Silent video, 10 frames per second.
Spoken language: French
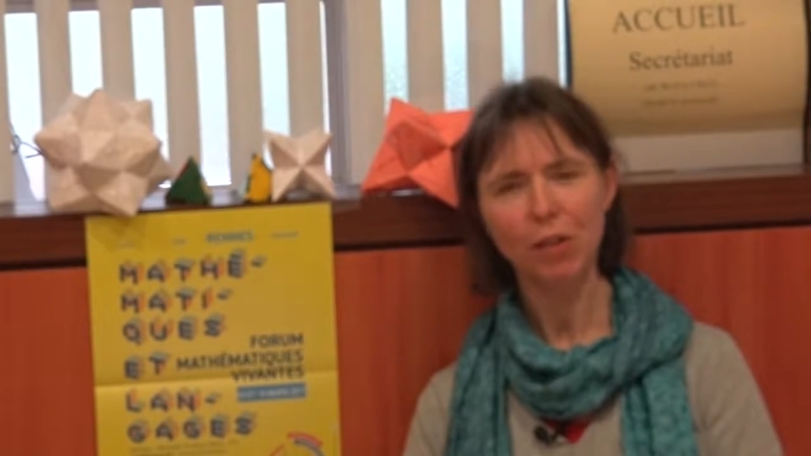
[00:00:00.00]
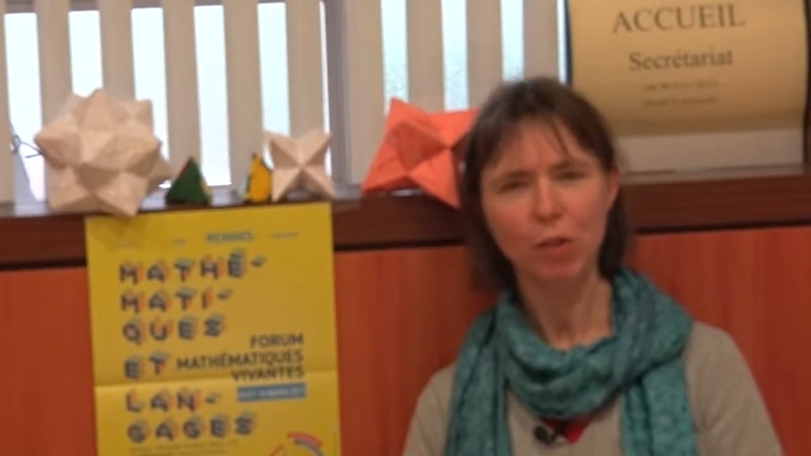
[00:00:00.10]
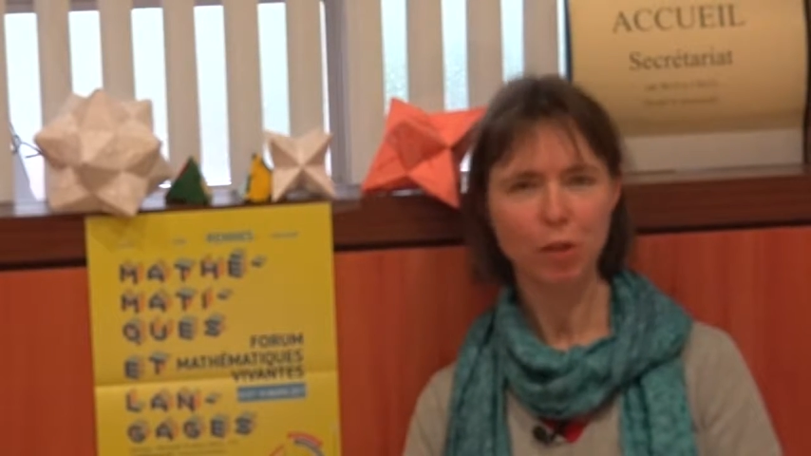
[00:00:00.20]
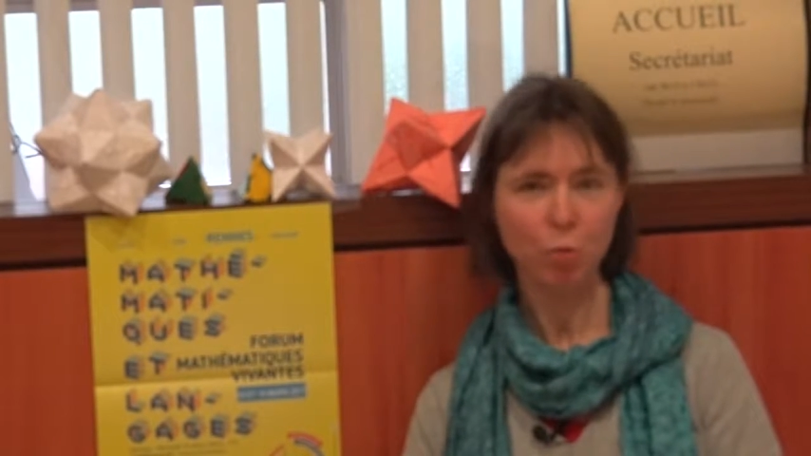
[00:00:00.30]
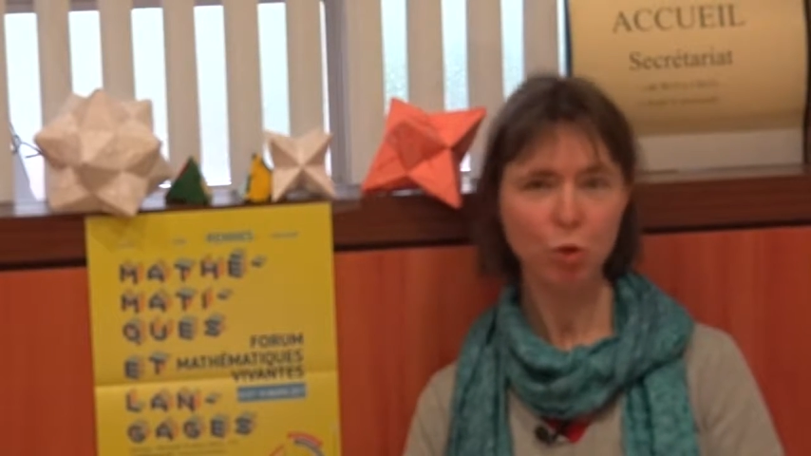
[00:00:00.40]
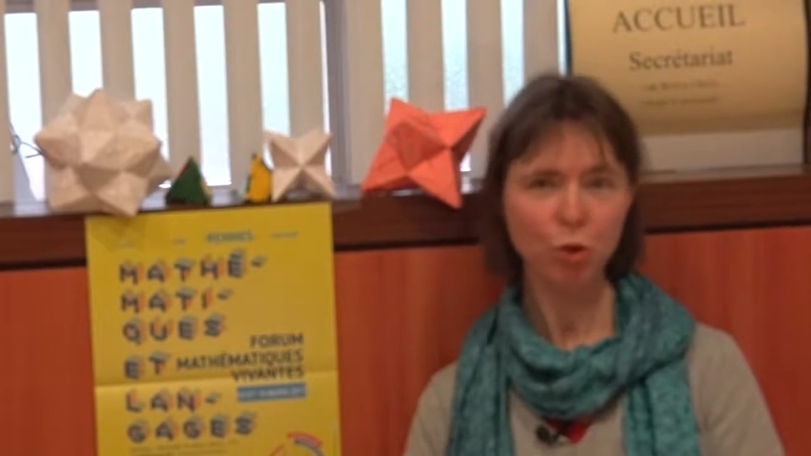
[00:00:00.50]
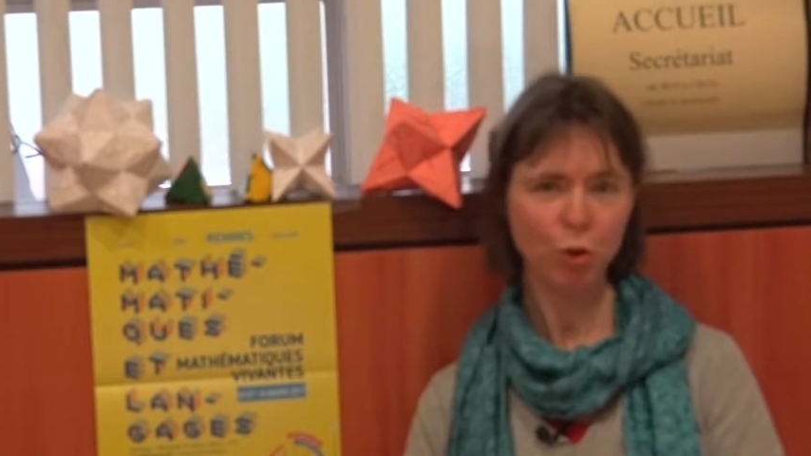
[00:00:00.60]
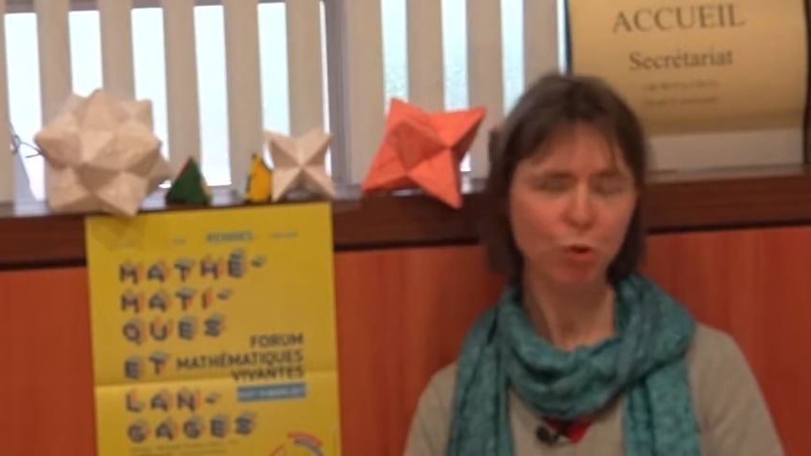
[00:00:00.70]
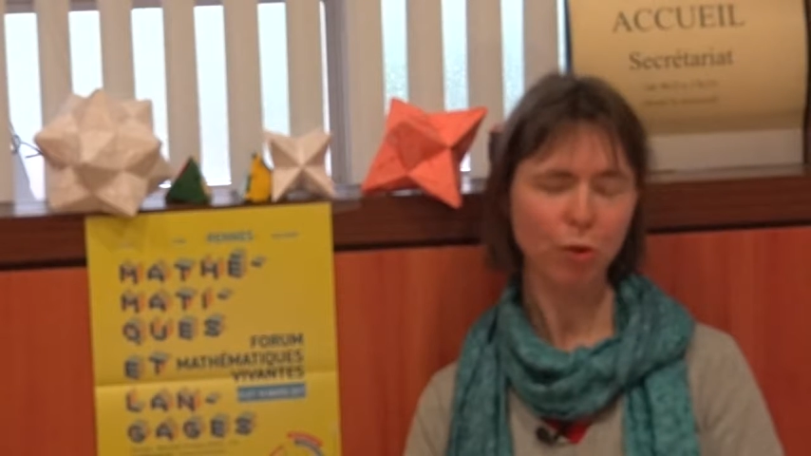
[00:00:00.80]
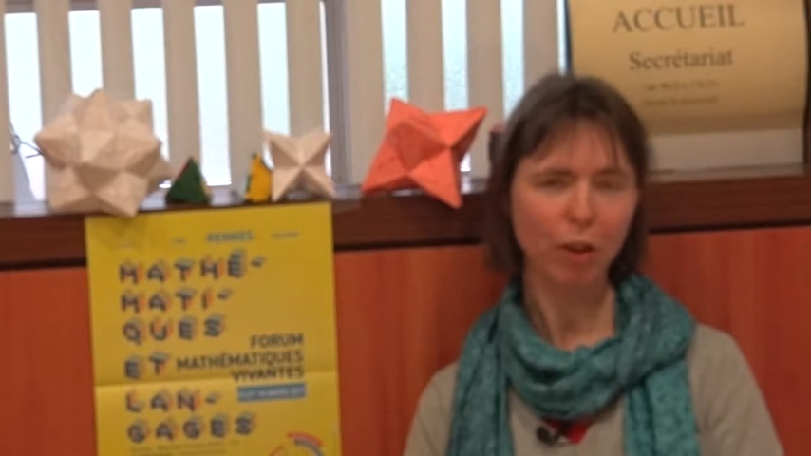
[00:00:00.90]
ne débouche
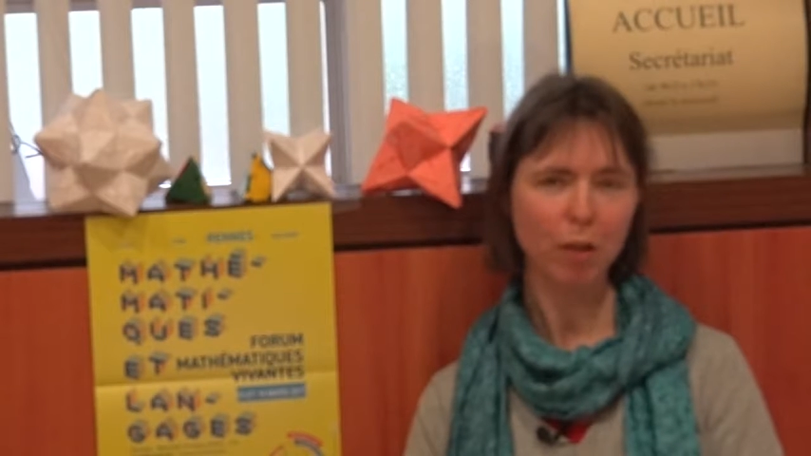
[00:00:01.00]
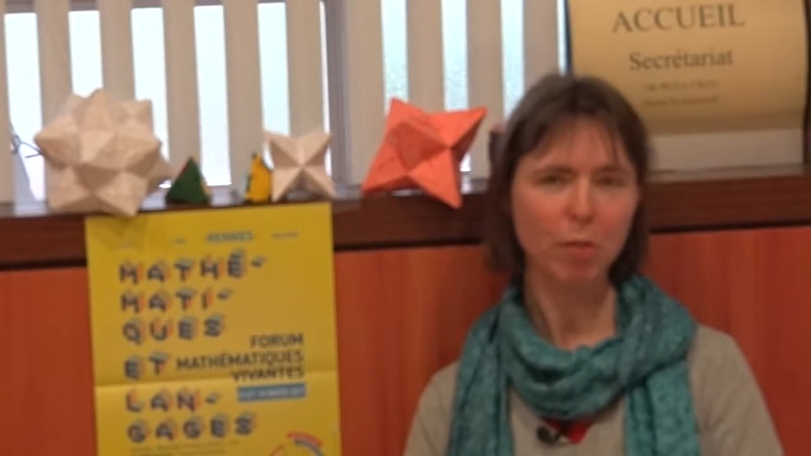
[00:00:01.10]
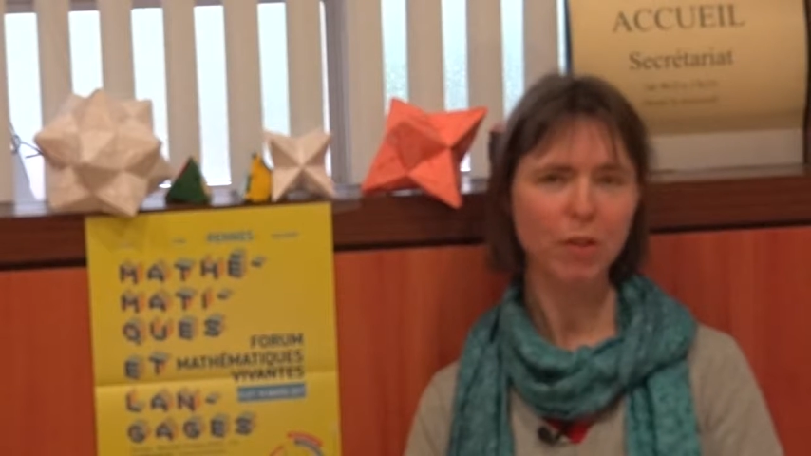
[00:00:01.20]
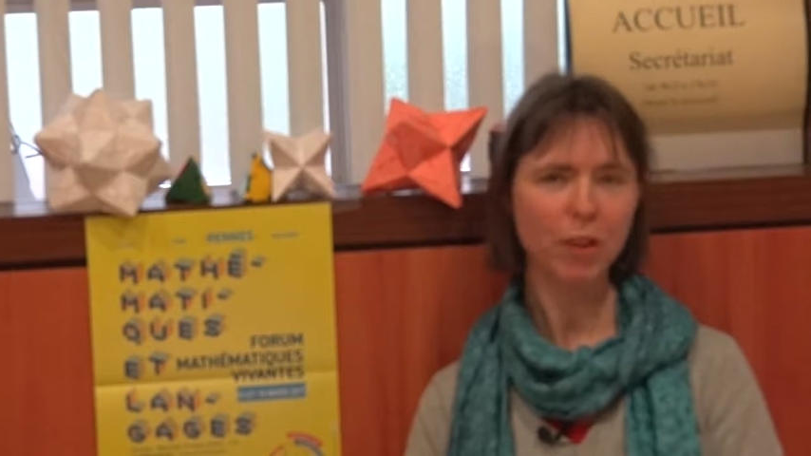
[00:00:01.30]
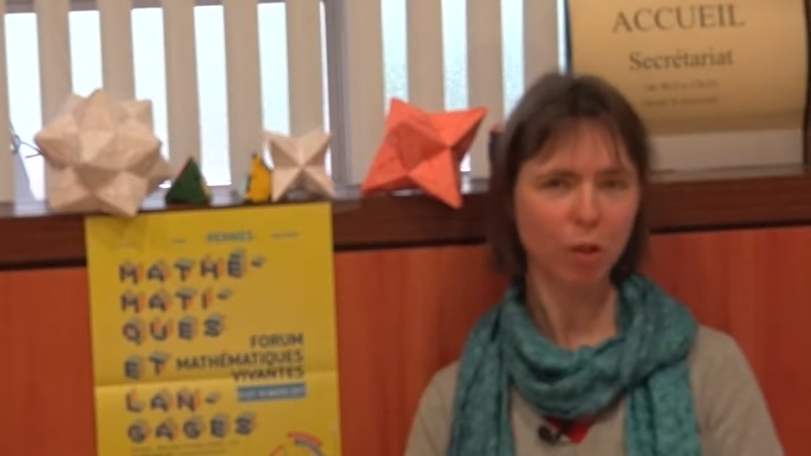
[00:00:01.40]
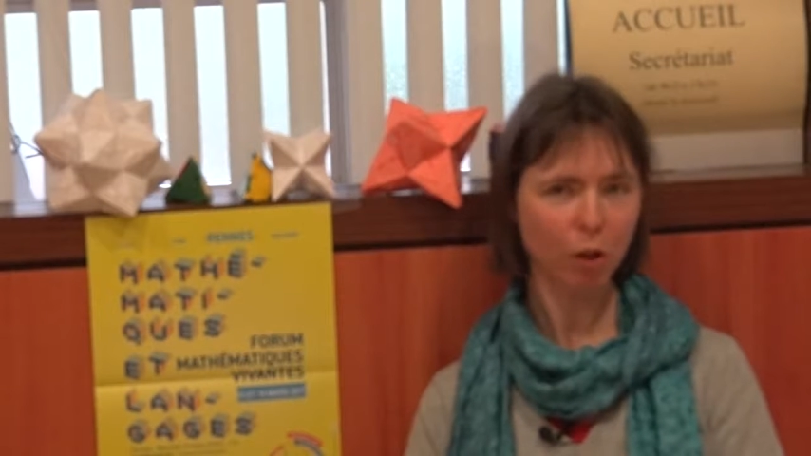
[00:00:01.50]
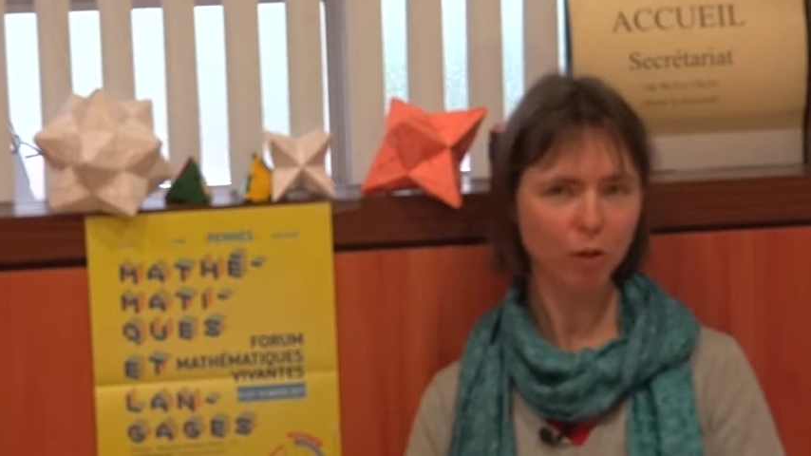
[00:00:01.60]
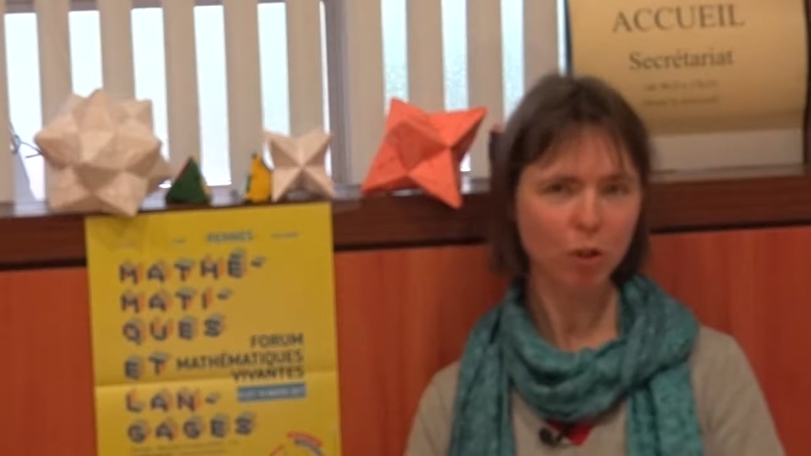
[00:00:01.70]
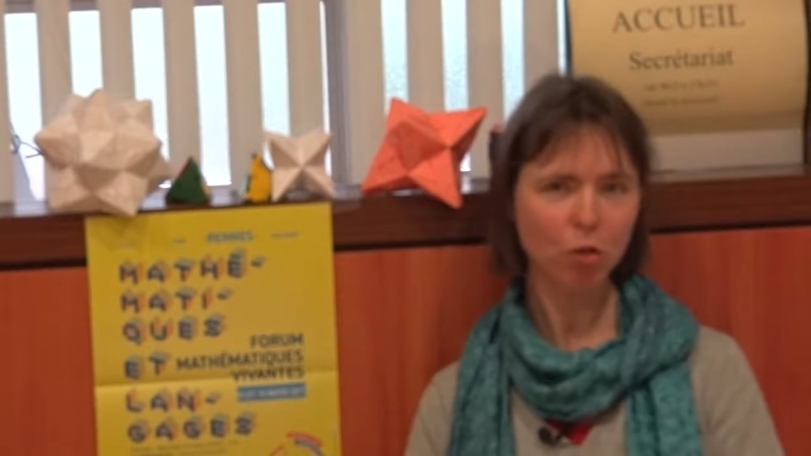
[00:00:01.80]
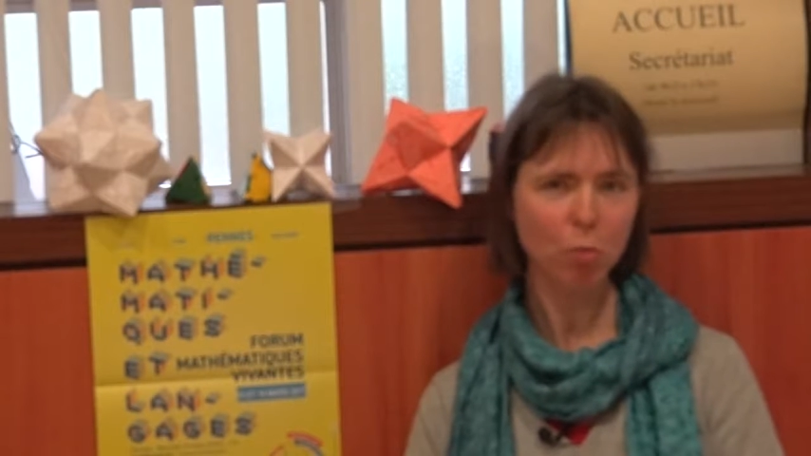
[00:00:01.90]
que sur les métiers de
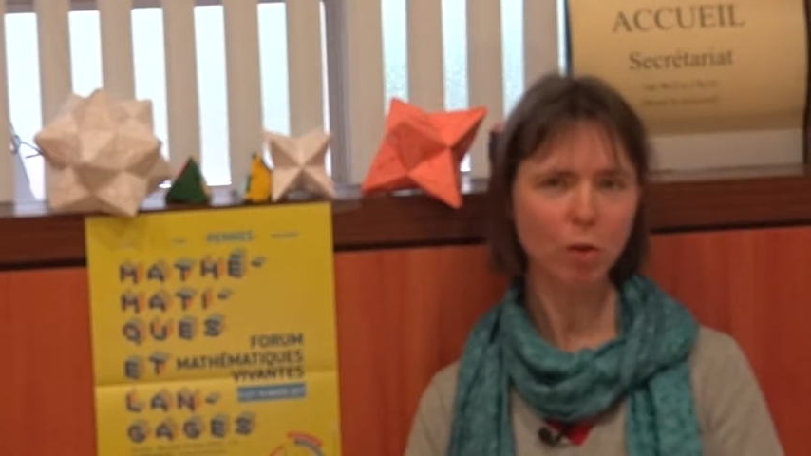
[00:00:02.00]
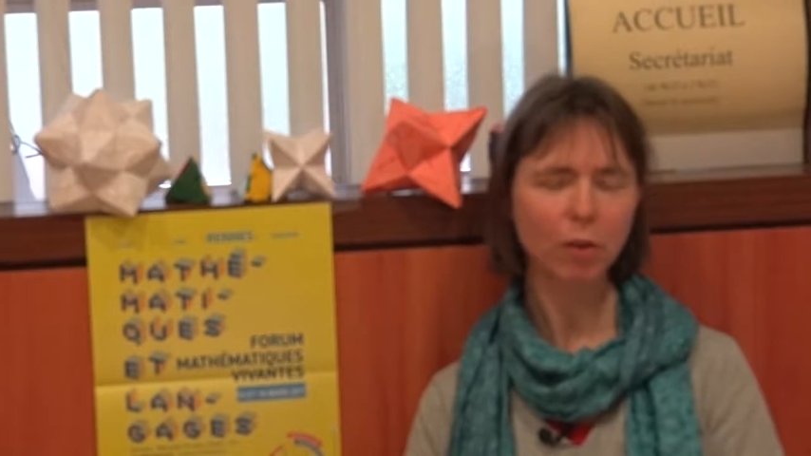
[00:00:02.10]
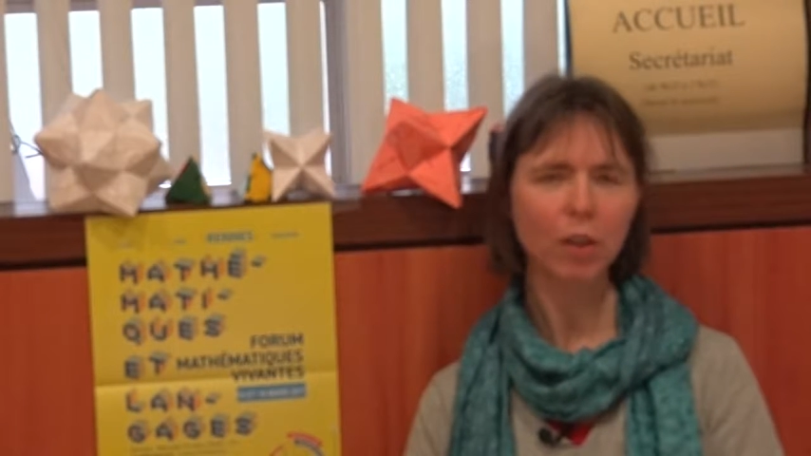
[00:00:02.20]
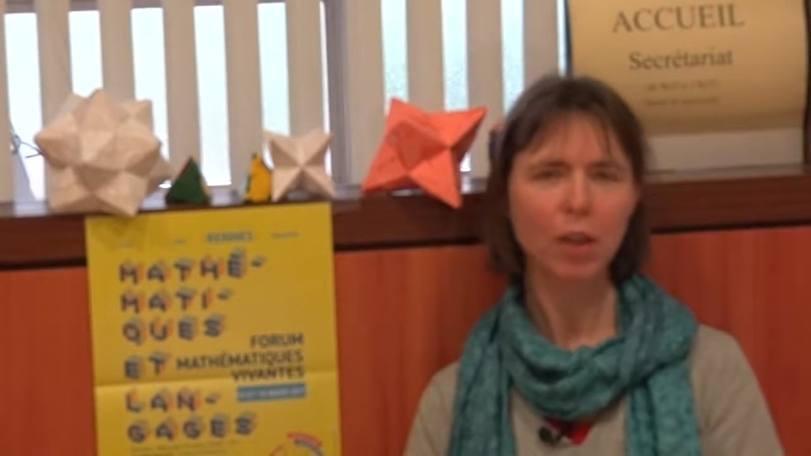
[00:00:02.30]
l'enseignement.